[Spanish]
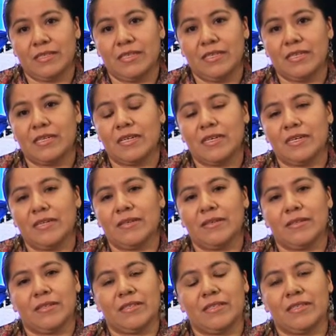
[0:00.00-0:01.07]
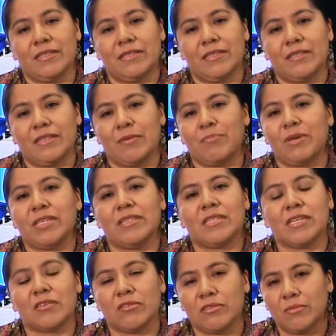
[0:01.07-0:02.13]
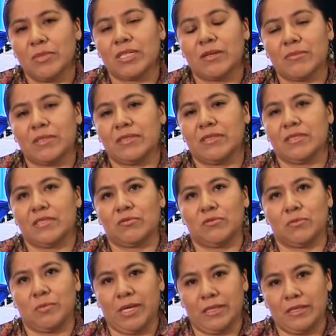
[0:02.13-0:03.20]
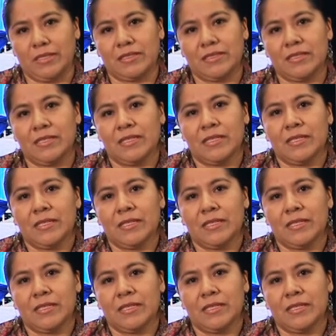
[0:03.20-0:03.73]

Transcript: y que dependen económicamente de sus padres.